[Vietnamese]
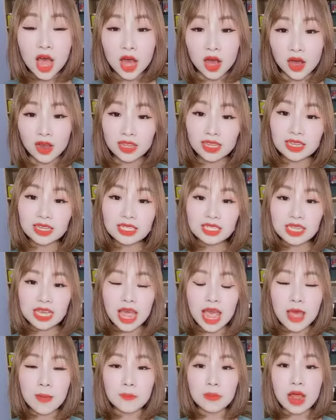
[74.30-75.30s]
Còn những chị
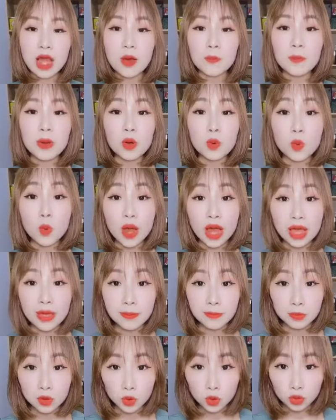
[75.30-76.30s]
em nào mà ngoài
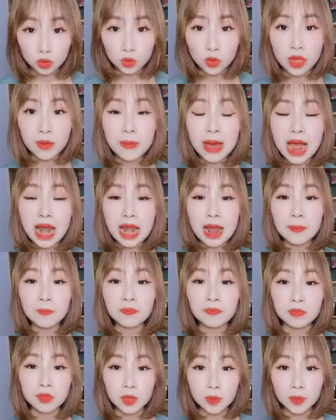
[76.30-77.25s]
độ tuổi 35,